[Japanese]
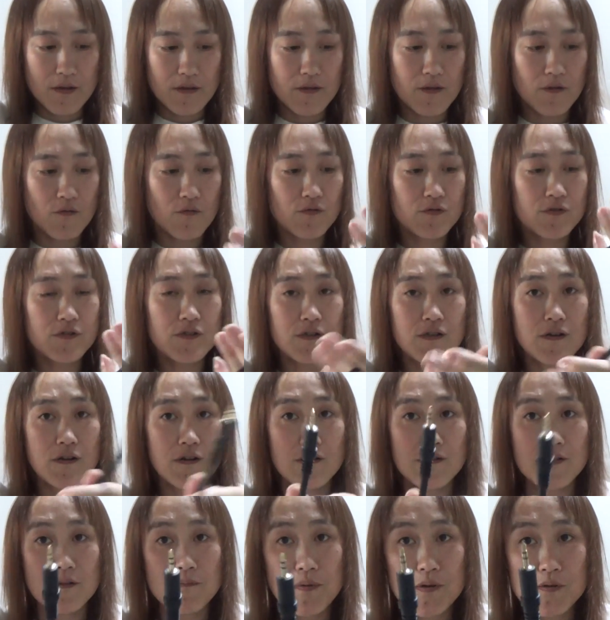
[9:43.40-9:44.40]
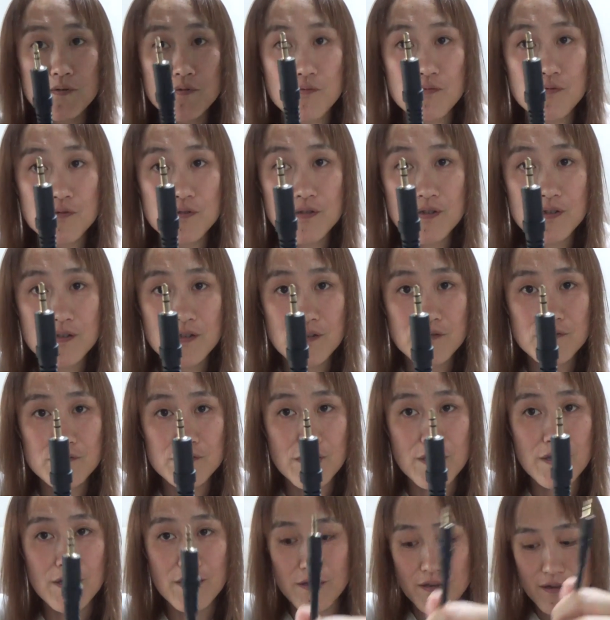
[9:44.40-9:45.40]
こっち側がねパソコンに刺さる
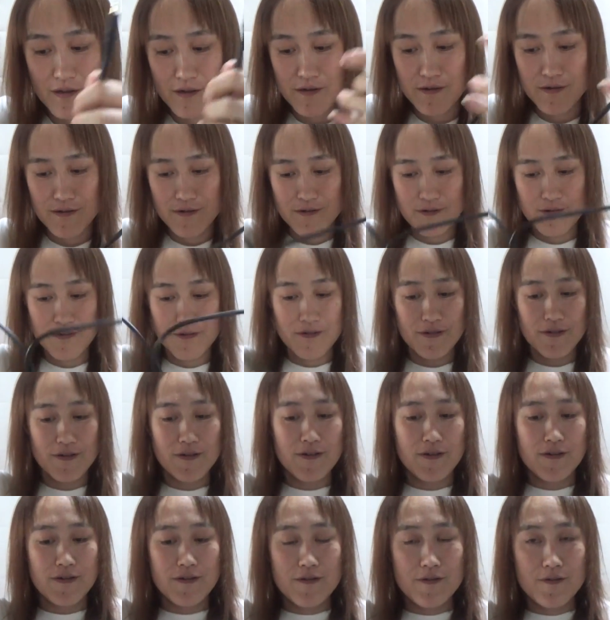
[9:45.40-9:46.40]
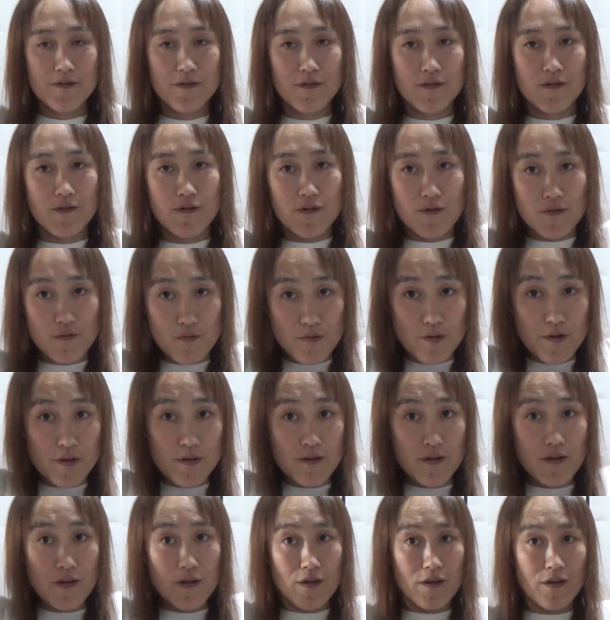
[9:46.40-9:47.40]
線やねんだからこれ
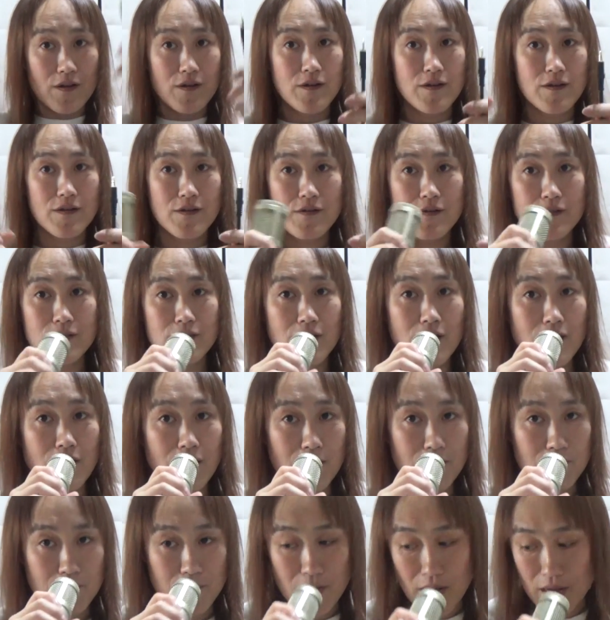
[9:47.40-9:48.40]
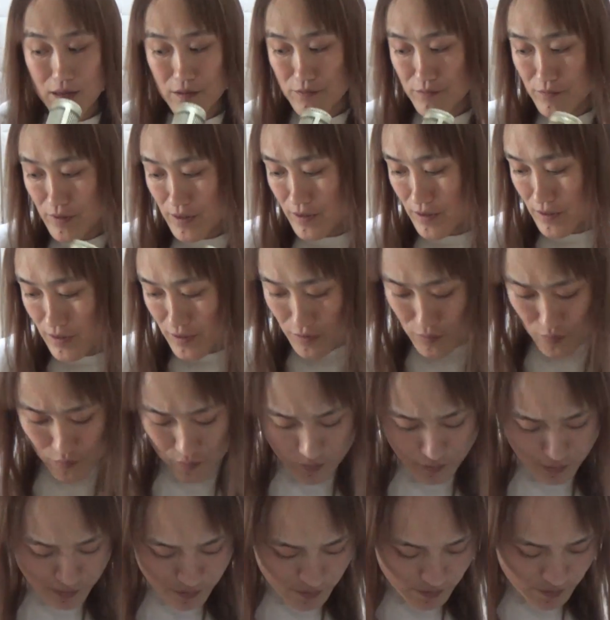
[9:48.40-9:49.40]
ででマイクやねんけ
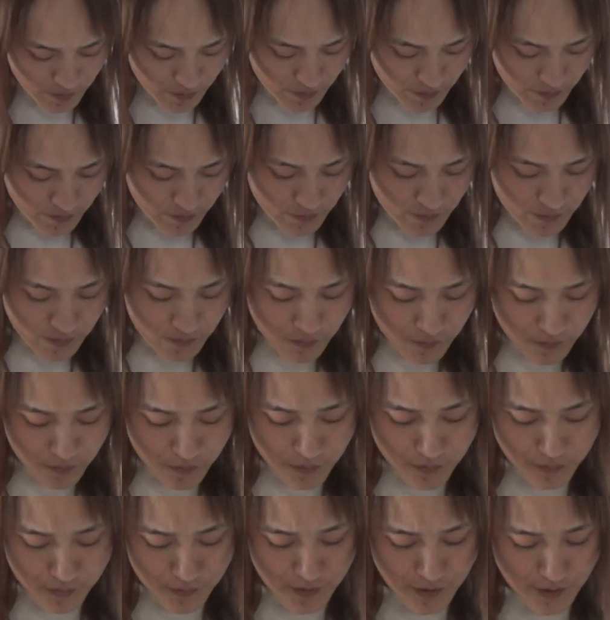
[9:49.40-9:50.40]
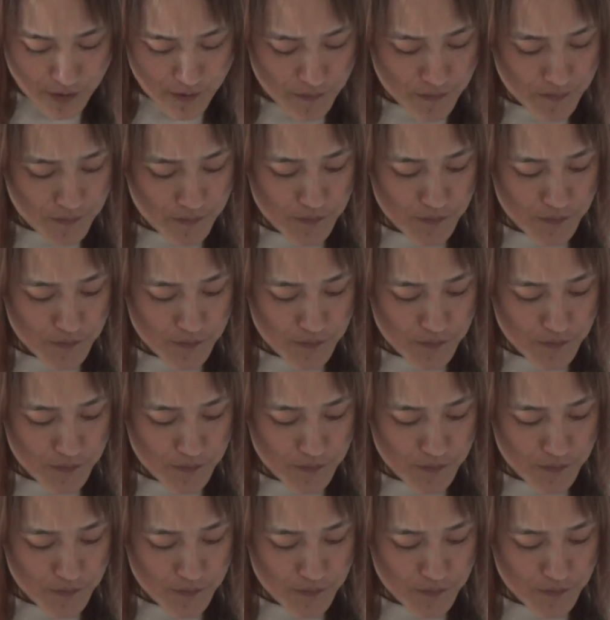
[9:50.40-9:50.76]
どこれをねの